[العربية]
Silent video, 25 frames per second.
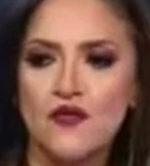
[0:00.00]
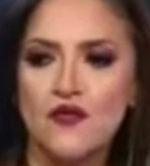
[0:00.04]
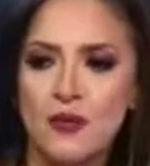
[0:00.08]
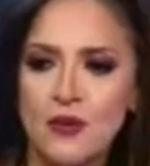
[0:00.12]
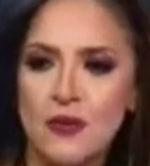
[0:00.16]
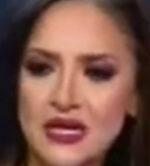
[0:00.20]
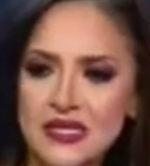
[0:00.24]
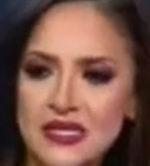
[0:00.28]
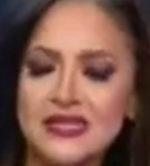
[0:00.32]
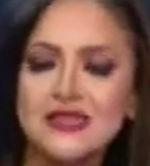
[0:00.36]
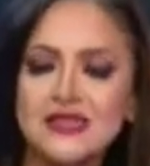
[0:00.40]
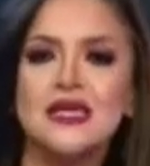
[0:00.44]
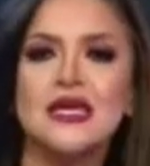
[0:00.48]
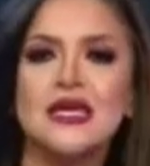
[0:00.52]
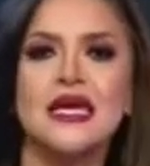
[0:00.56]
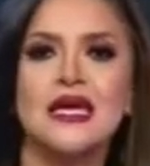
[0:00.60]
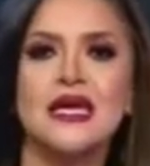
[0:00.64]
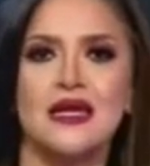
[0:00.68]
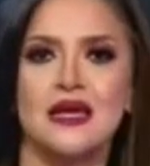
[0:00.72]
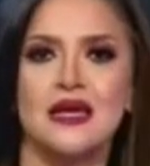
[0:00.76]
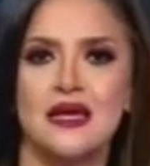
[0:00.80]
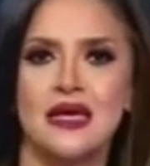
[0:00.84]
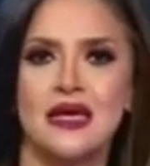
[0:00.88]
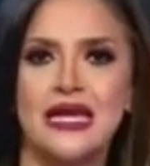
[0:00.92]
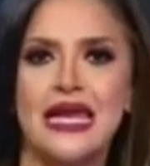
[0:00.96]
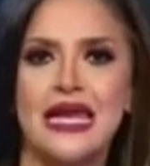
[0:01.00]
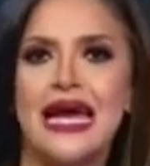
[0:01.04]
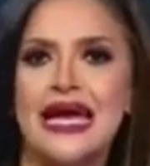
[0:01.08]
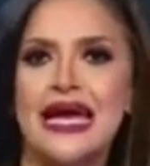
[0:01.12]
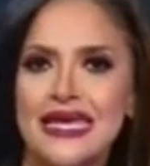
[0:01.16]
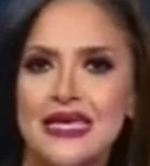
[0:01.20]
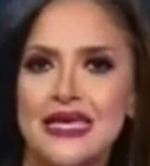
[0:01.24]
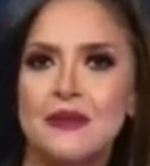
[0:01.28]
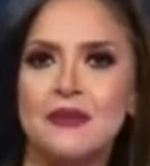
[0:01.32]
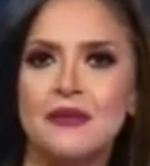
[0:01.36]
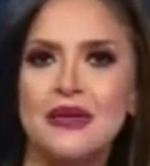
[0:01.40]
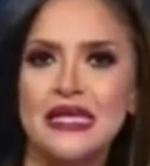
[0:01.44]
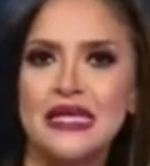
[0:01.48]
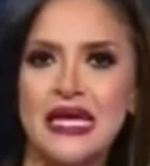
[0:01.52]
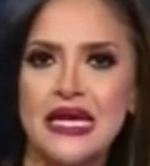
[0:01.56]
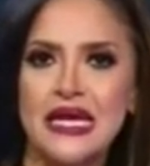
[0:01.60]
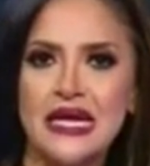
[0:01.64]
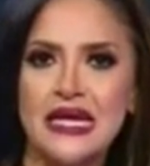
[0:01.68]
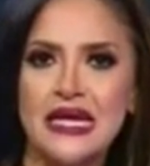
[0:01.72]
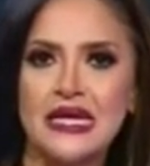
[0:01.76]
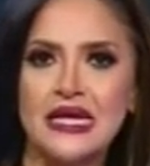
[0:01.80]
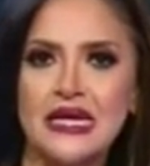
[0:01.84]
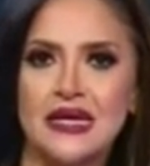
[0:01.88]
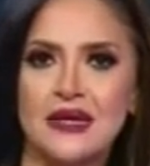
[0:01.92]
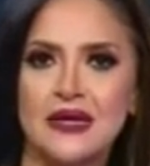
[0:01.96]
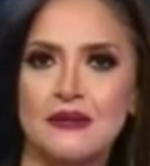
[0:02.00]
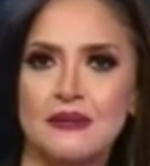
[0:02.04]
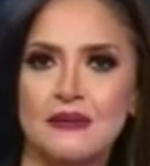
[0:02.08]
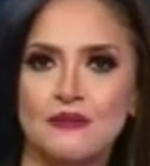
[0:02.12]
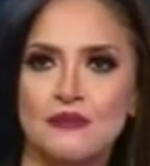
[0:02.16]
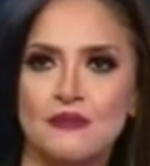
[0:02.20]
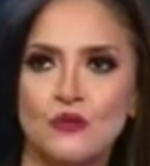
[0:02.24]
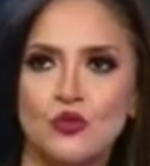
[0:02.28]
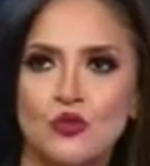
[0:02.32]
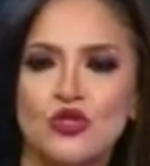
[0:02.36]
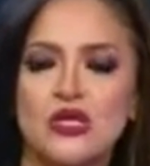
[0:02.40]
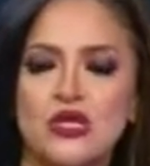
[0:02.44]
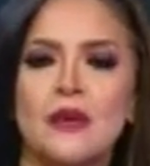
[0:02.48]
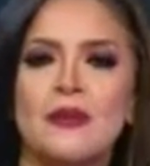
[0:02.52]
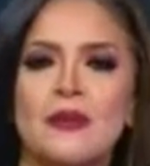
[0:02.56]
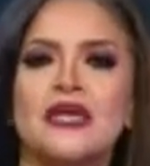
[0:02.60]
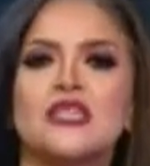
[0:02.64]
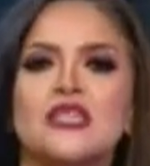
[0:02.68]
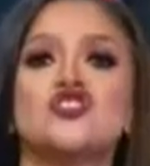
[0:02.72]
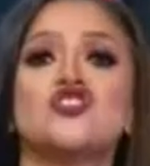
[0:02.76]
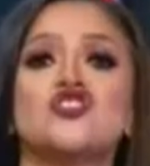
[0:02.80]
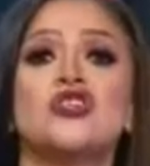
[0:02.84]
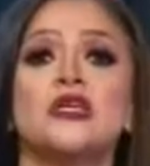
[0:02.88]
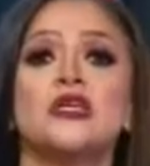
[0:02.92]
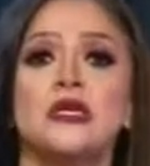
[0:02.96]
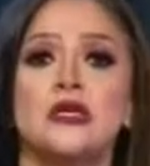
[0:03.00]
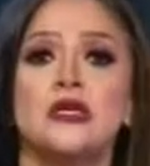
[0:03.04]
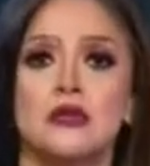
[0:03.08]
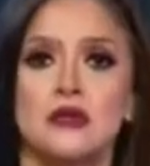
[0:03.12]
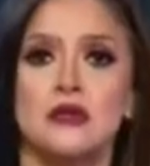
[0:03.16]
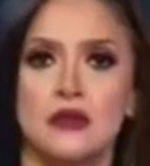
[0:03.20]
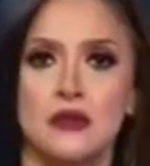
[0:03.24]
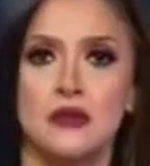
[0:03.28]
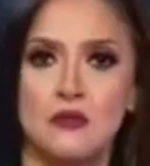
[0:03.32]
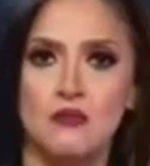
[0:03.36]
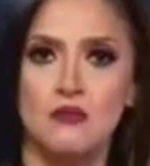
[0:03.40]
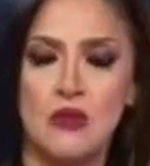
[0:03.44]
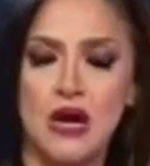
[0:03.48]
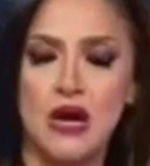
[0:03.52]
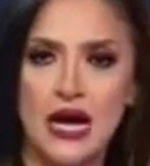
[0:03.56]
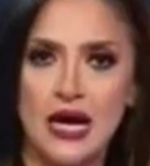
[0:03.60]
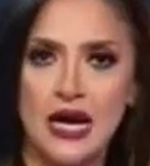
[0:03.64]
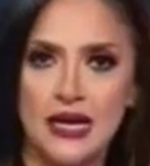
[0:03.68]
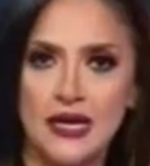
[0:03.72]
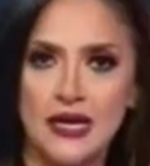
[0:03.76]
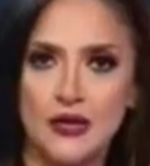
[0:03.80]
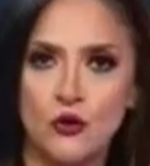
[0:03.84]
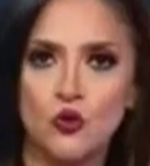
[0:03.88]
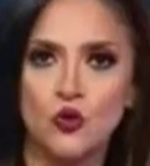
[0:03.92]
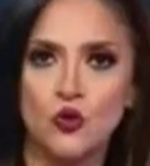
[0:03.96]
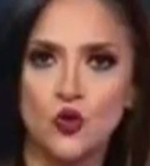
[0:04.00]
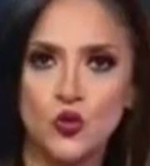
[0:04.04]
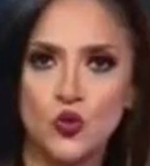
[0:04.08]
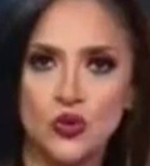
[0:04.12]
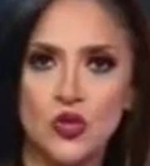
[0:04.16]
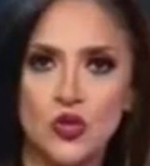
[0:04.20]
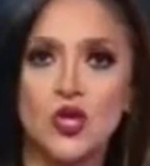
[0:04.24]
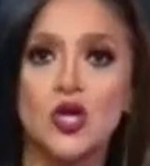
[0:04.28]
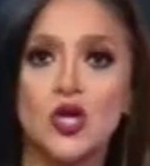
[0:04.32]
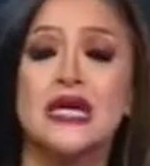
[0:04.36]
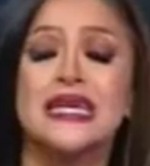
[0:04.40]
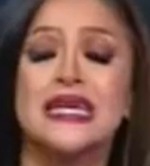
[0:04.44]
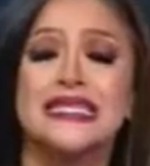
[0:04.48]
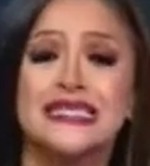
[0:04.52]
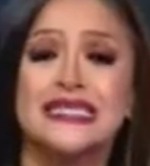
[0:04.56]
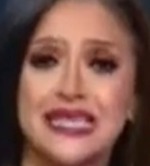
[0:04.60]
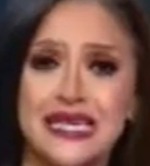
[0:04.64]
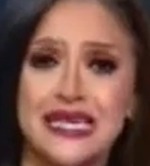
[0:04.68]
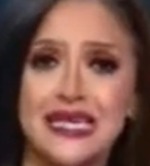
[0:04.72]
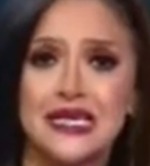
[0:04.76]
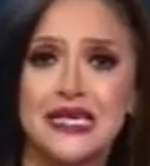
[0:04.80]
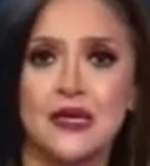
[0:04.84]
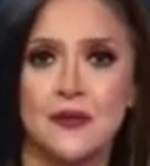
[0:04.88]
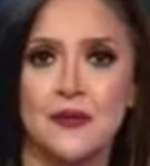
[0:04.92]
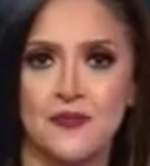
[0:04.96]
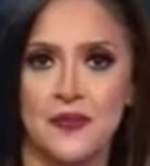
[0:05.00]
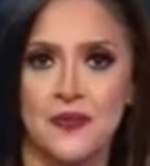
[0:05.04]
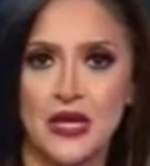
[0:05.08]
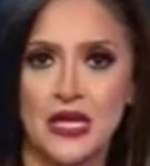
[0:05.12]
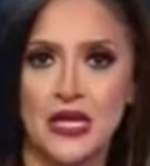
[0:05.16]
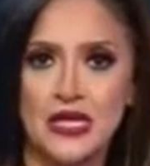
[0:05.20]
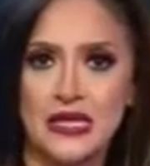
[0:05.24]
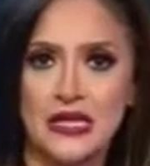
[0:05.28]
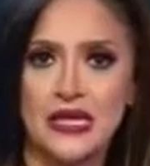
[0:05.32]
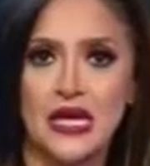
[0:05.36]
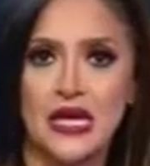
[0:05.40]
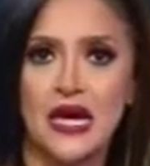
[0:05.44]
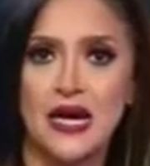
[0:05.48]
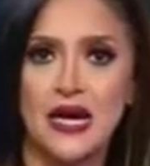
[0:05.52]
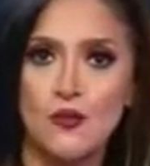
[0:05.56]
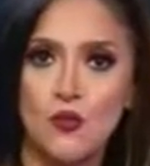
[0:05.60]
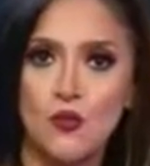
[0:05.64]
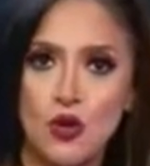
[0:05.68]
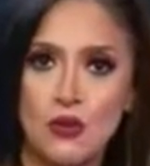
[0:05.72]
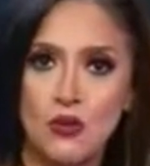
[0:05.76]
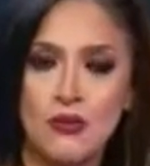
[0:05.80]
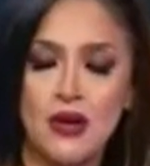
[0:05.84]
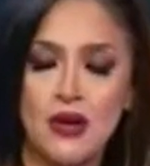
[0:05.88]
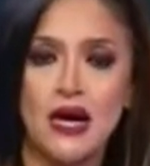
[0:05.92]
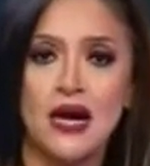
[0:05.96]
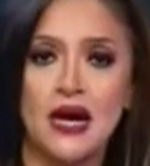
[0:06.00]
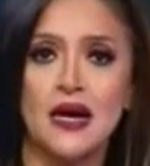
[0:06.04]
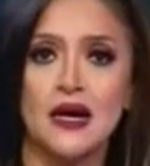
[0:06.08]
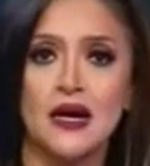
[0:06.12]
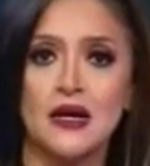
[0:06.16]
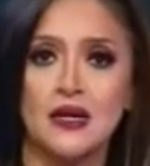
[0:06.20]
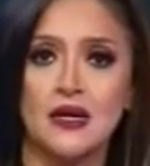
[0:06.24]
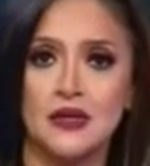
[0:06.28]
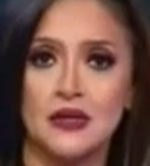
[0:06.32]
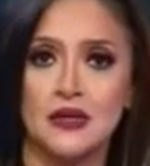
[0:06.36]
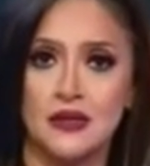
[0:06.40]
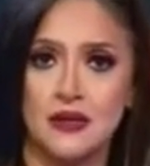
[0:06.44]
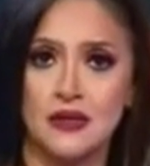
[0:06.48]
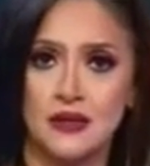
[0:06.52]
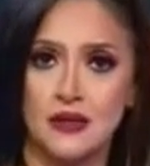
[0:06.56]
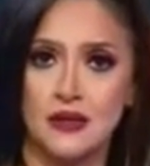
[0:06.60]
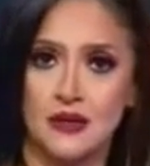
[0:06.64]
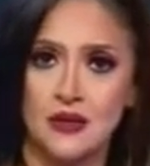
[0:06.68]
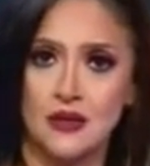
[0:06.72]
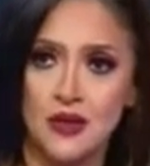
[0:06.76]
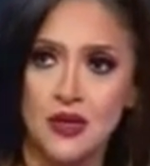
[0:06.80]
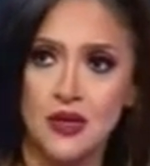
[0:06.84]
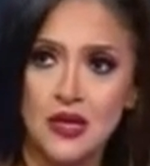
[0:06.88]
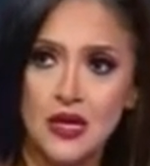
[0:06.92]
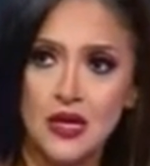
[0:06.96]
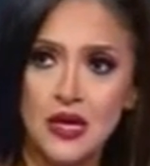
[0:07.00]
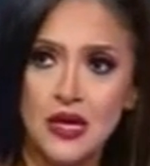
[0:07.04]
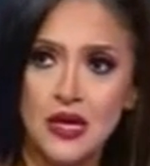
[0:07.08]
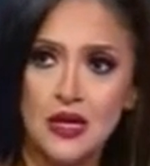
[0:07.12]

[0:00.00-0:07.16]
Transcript: في مصر هنا إلى أي مدى إحنا متماشين مع الخطوط الرئيسية للتعامل مع آه،